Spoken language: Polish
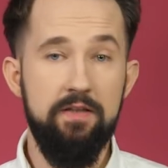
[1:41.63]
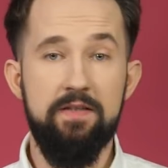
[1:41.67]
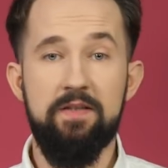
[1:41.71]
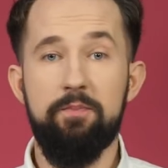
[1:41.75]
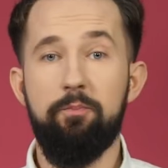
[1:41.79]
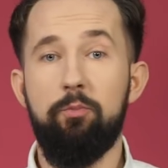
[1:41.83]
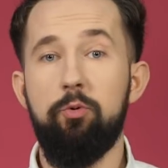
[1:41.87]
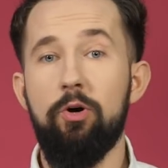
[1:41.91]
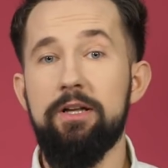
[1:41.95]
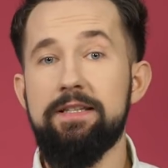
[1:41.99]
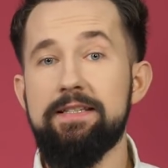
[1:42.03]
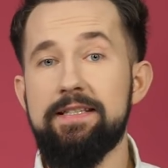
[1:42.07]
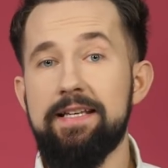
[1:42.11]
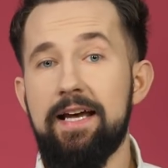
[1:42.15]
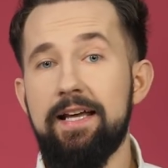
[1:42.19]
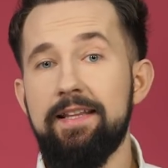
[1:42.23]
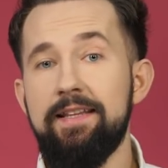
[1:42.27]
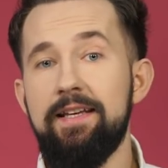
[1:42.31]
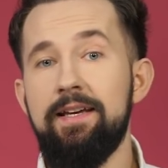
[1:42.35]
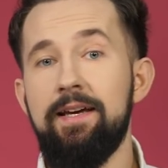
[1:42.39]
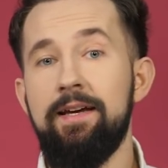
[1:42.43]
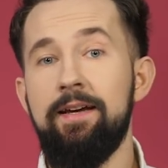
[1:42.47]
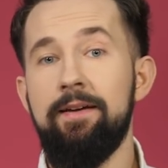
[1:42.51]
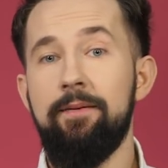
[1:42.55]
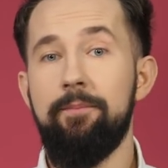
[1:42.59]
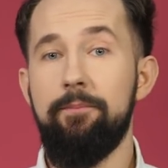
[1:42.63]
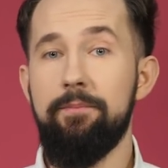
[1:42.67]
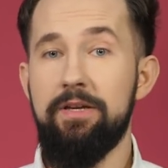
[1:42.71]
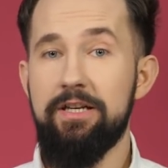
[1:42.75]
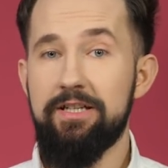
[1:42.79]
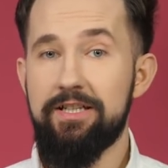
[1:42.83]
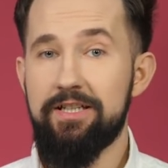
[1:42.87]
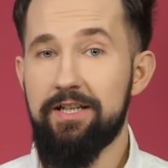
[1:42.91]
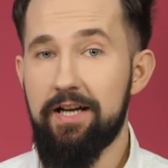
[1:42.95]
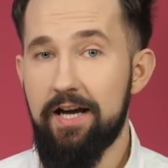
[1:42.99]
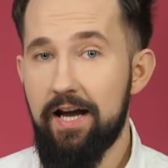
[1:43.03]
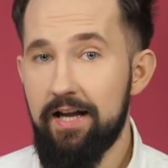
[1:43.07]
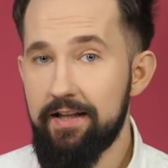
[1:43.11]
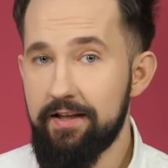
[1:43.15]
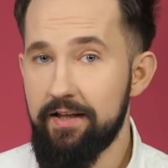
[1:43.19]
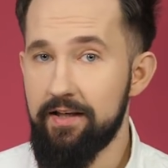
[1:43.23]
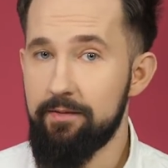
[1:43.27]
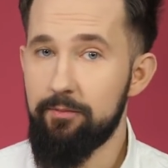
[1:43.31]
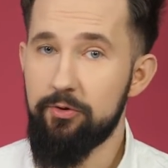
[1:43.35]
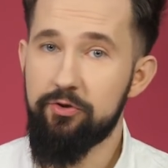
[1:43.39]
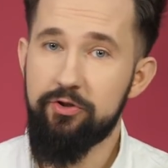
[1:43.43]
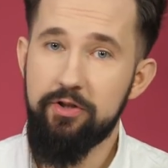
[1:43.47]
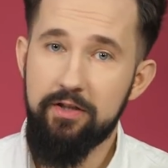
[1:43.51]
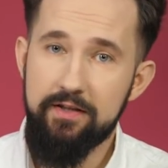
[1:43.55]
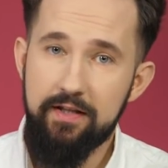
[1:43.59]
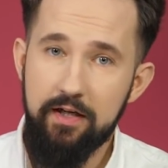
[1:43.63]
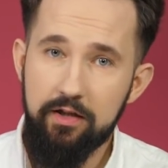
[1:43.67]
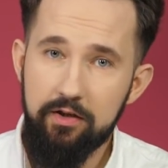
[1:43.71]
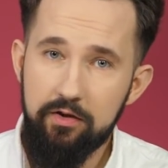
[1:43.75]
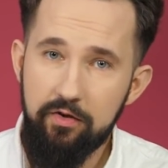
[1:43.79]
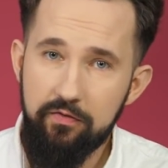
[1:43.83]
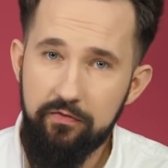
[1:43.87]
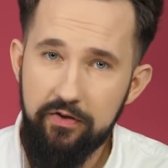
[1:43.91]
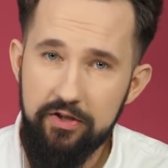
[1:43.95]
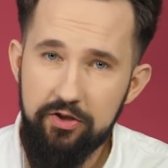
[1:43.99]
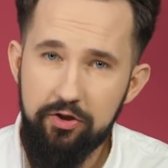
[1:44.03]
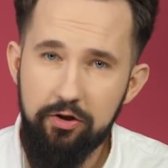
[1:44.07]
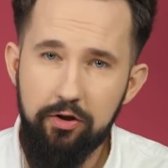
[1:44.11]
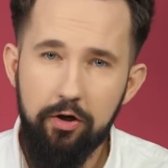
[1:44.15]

Spłacane mieszkanie można traktować